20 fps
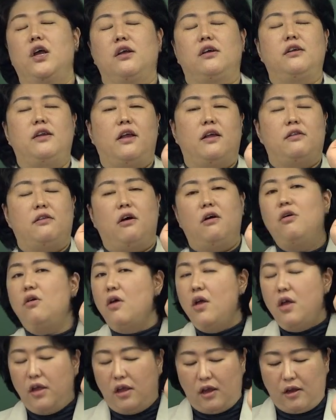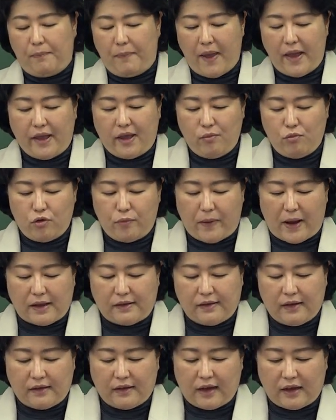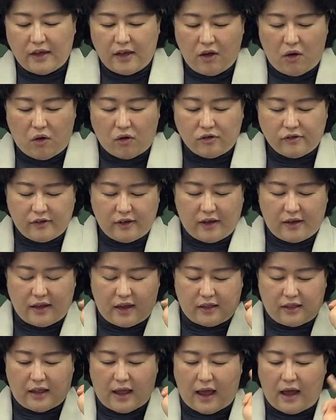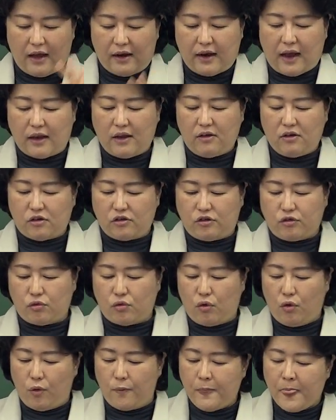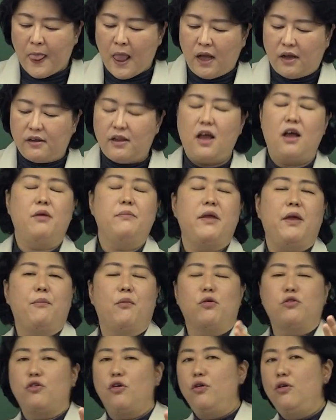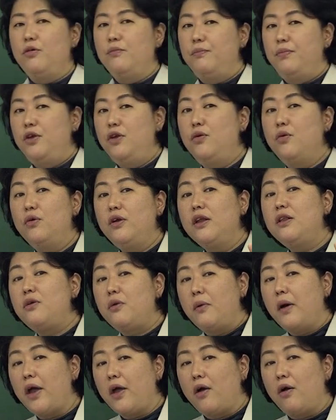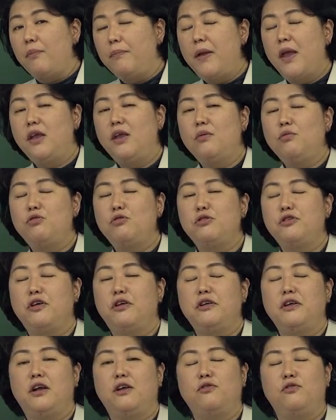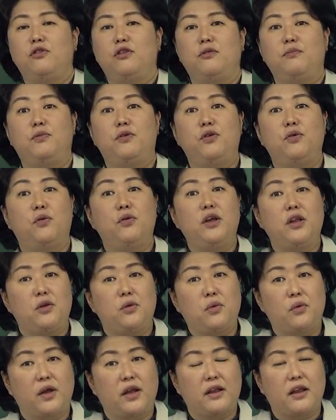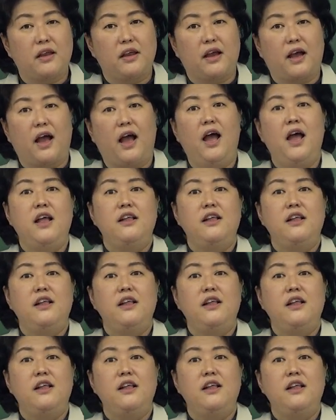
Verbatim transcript: 그래서 이 폐기물 발생량이 억제가 됐다라는 것이고 그 다음에 뭐죠? 비용이 들어와요. 폐기물을 처리할 수 있는 비용이 들어오게 되니까